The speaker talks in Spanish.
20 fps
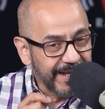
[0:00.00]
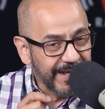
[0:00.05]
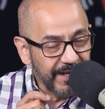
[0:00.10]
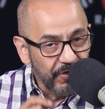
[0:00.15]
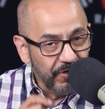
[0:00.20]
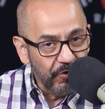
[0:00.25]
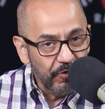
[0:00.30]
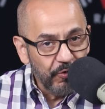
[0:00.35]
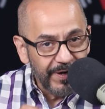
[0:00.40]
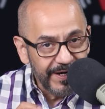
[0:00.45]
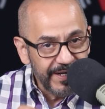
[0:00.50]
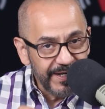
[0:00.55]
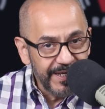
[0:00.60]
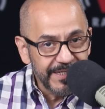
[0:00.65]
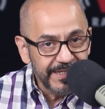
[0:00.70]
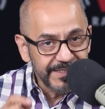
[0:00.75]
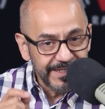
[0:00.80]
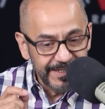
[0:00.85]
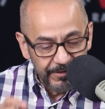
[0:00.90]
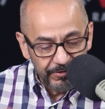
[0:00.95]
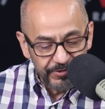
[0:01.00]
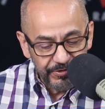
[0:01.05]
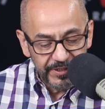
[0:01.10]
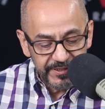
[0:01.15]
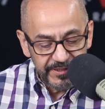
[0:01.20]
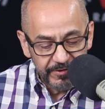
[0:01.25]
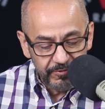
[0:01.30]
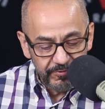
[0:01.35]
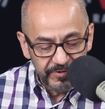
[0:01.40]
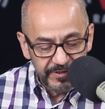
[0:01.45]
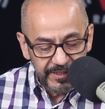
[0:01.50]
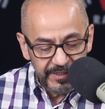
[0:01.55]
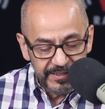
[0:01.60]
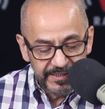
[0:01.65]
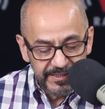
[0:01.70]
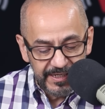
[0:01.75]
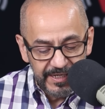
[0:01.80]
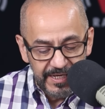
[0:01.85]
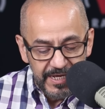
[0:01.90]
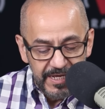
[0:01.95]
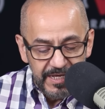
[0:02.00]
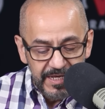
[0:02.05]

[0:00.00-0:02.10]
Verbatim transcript: Que no lo harías en otra circunstancia.